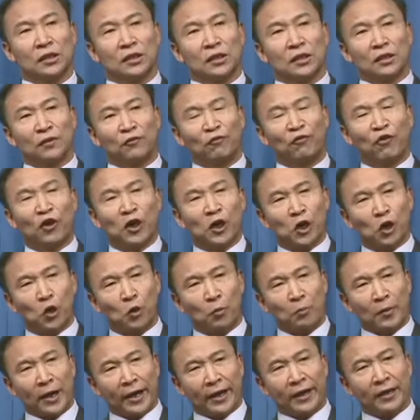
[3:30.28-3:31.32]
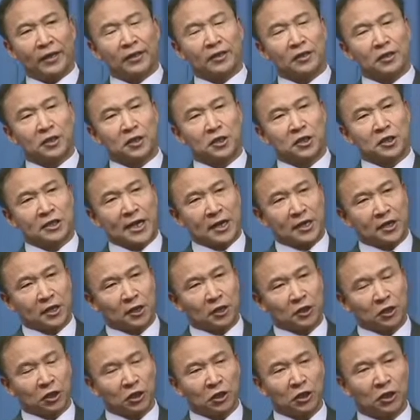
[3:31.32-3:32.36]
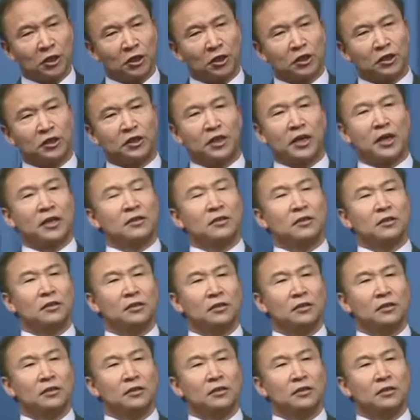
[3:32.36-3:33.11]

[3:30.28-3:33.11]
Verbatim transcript: 丰厚美是在这个特点